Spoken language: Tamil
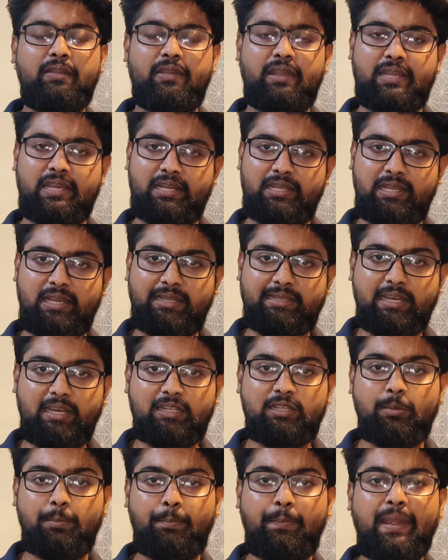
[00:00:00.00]
பண்ணி வைக்கிறது
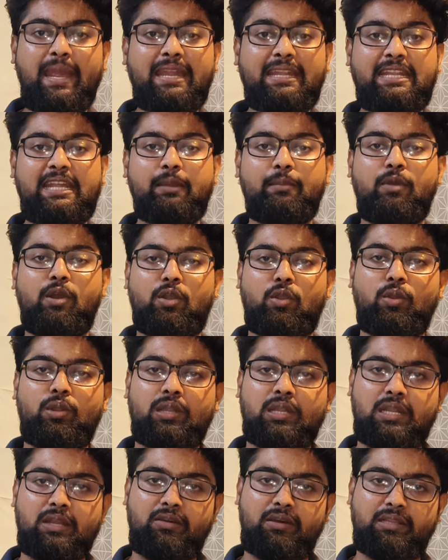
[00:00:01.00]
அதாவது பேடிஎம்
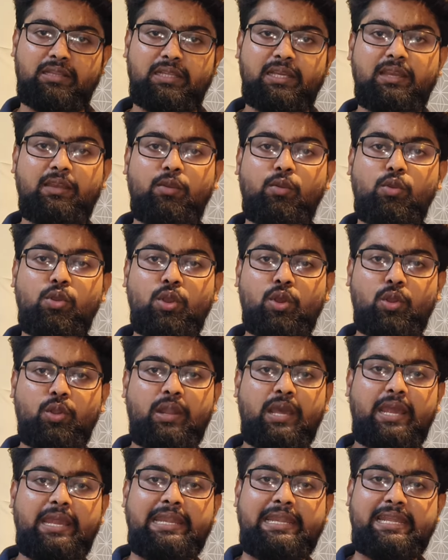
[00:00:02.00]
அக்கௌண்ட்ல வந்து
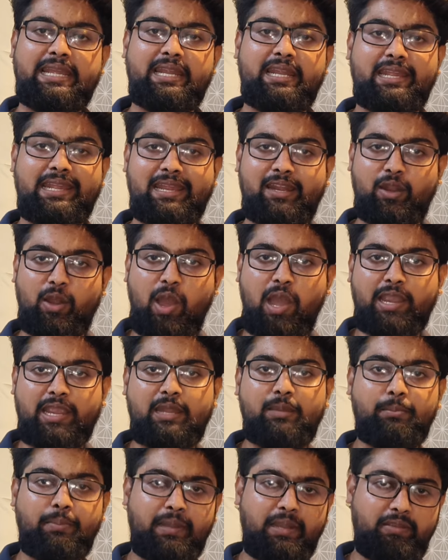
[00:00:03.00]
உங்களோட ஐடியை நீங்க
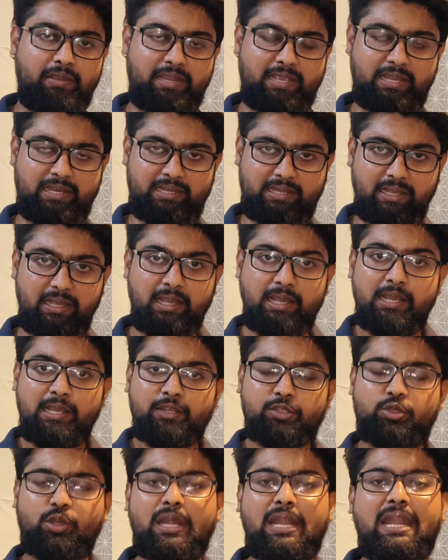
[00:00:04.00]
லாகின் பண்ணி வைக்கிறது
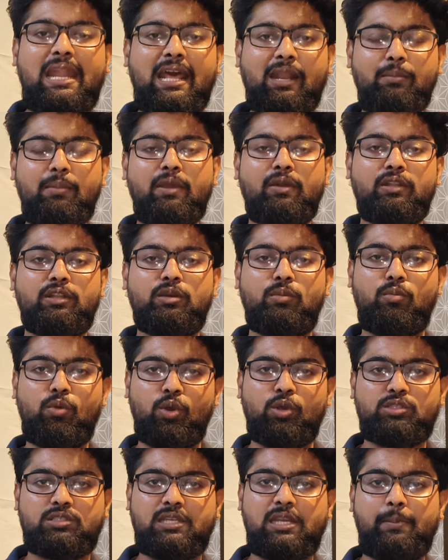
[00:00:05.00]
ஸோ எல்லாருமே வந்து
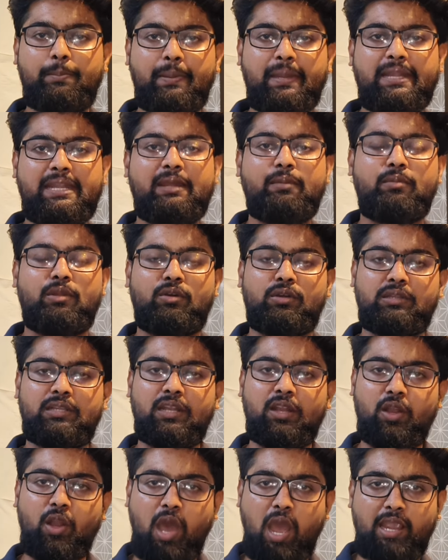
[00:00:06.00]
மோஸ்ட்லி பேடிஎம்ல
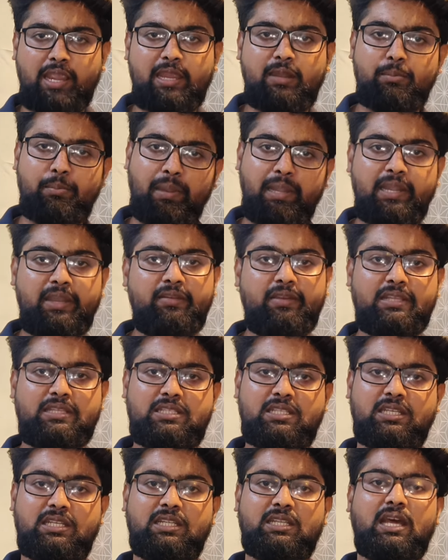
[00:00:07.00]
வந்து லாகின் பண்ணி
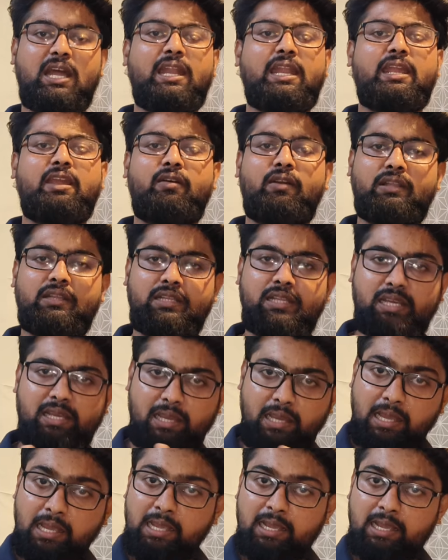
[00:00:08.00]
வச்சுட்டு தான் நீங்க வந்து